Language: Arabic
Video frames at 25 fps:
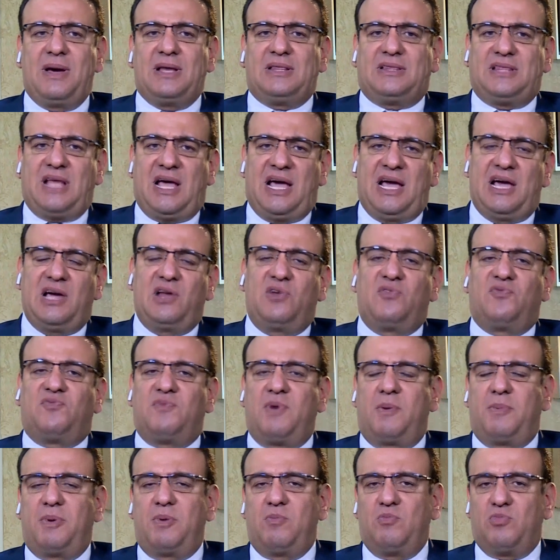التحالف
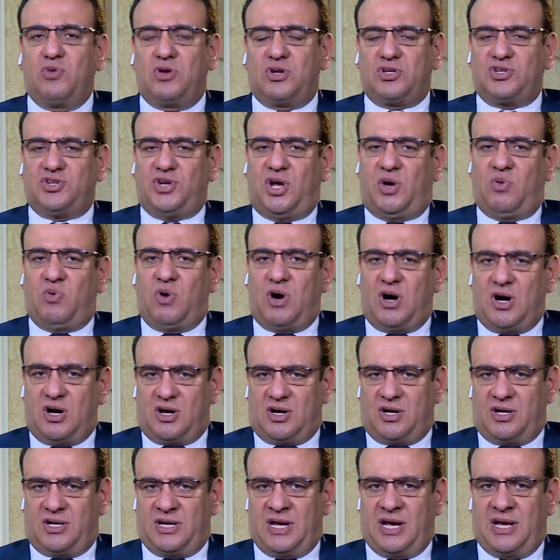ما بين مرشح
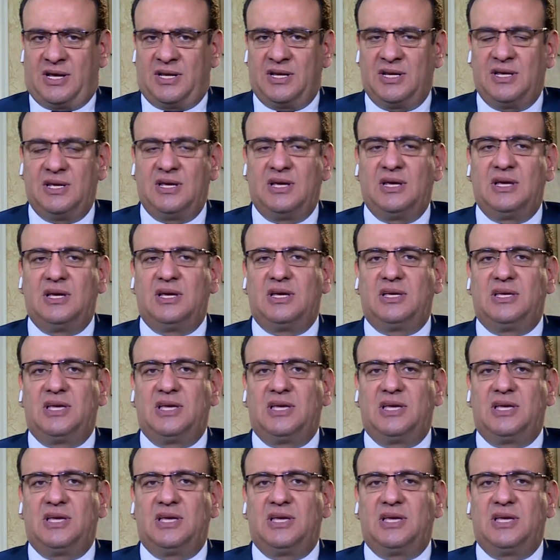واخر يعني اه